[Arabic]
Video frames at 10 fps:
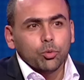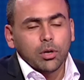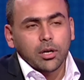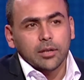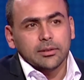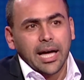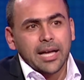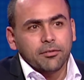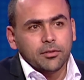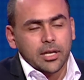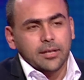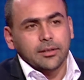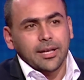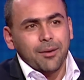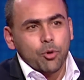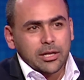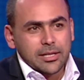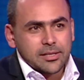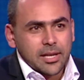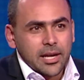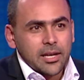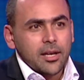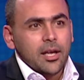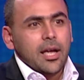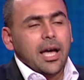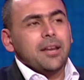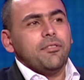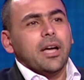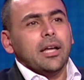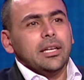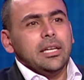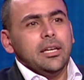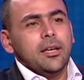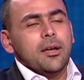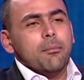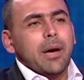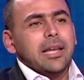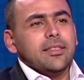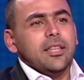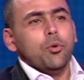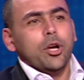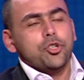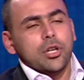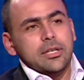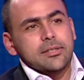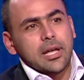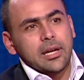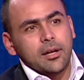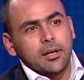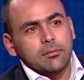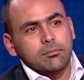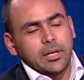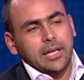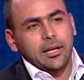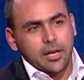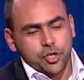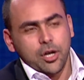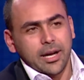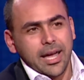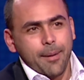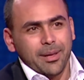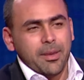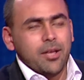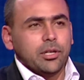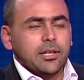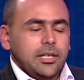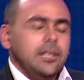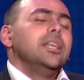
طول الخط عارف طريقه التعاملات ازاي عارف يعني ايه بقالي 22 سنه يعني انا الشهر الجاي هبقى 38